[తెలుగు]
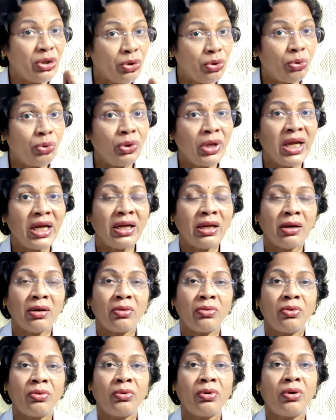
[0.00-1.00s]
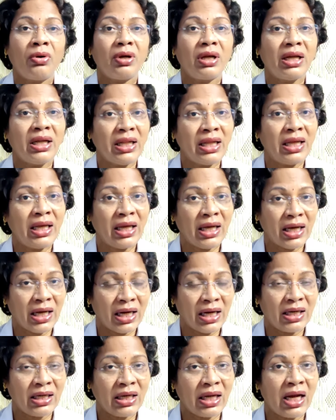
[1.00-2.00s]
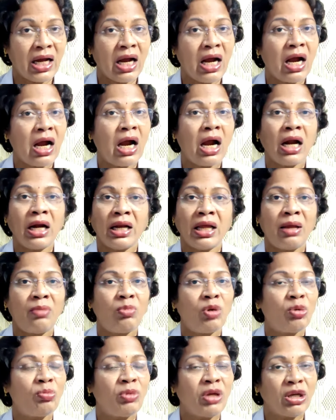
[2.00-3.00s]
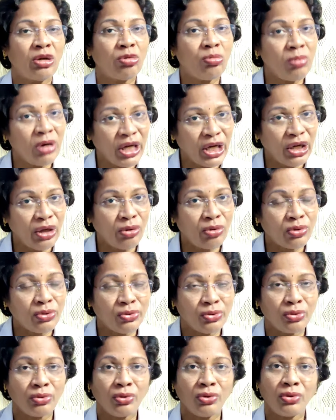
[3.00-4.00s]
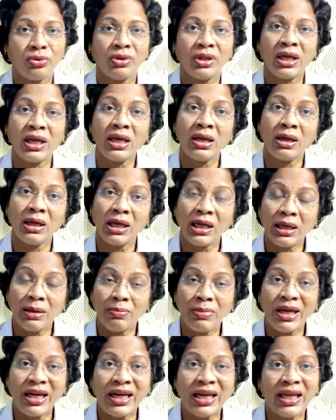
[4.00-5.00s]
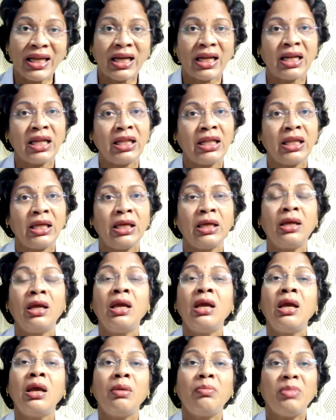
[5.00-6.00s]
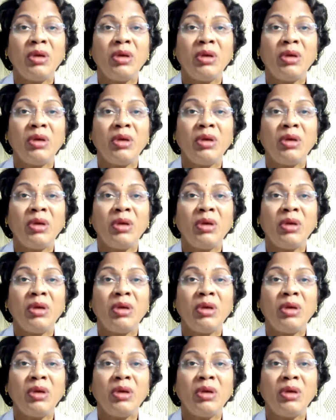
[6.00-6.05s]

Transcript: మీ డ్యూ డేటకు ఇది కరెక్ట్గా ఆ టైంలో మీకు బ్లీడింగ్ వస్తూ ఉంటుంది ఈ బ్లీడింగ్ అనేది